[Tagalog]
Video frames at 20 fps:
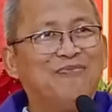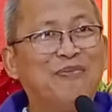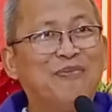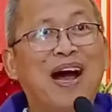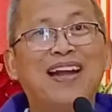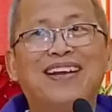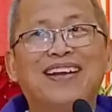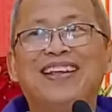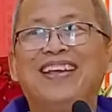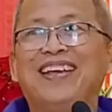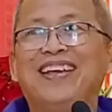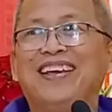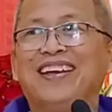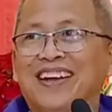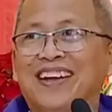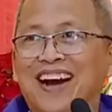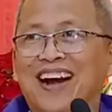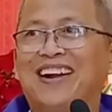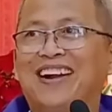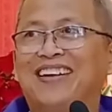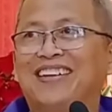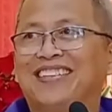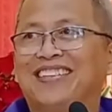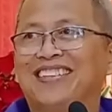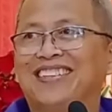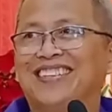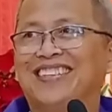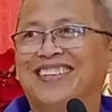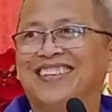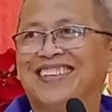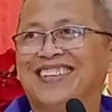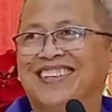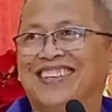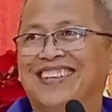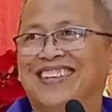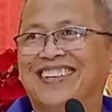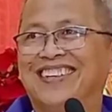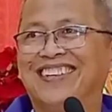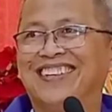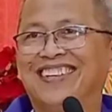bodyguard.
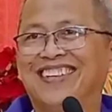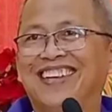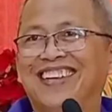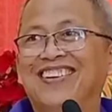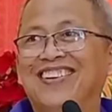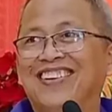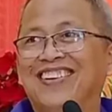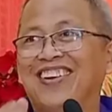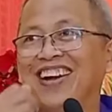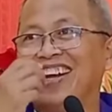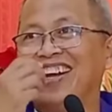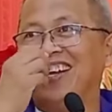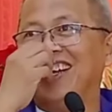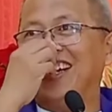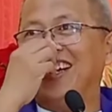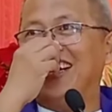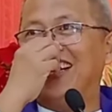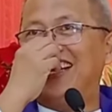No, di ba?